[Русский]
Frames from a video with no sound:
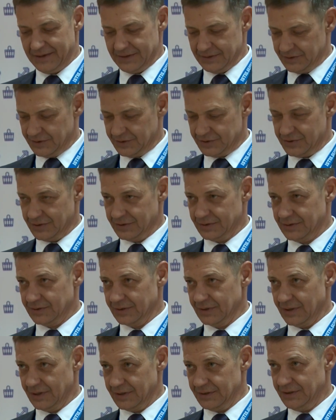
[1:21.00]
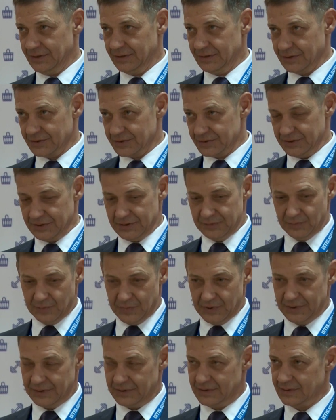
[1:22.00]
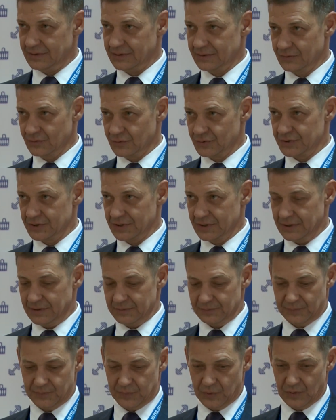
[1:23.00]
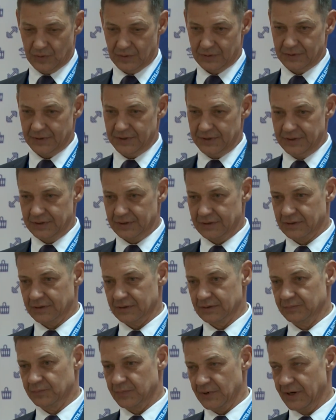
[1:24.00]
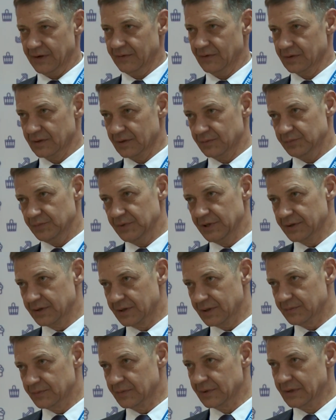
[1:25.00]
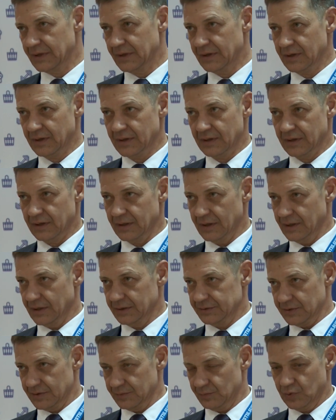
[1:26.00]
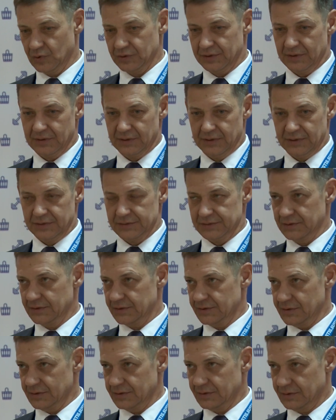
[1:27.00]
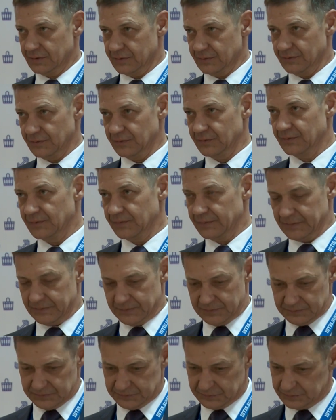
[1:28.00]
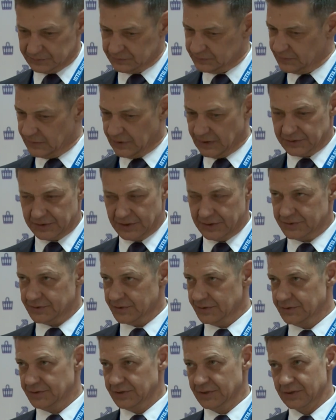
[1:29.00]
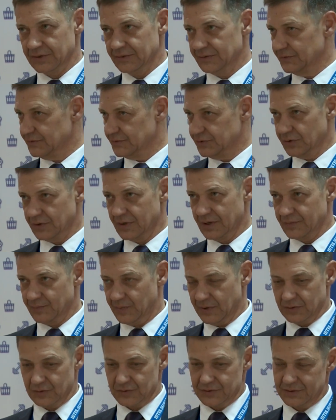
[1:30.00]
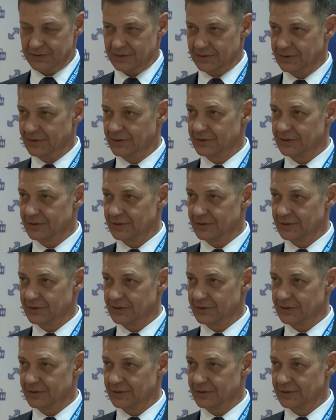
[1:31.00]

Значит, они должны быть уже по их правилам, меркам отработанные, значит, отрецензирован, все как положено.